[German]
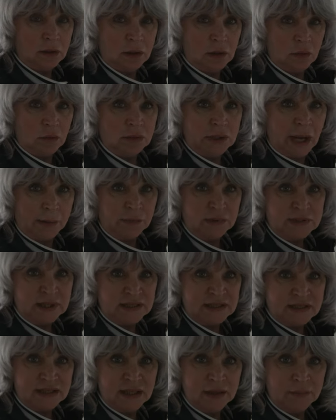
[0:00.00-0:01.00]
und haben uns
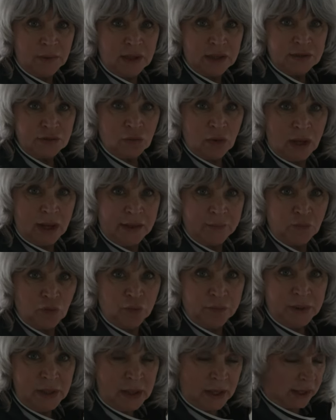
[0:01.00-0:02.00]
jetzt hier mal so ein
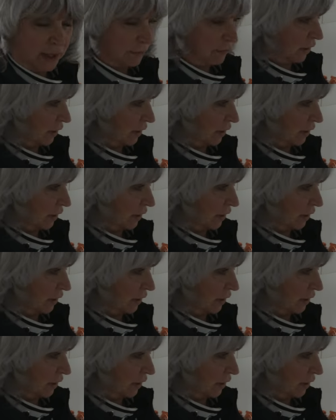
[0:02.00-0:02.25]
Mobilheim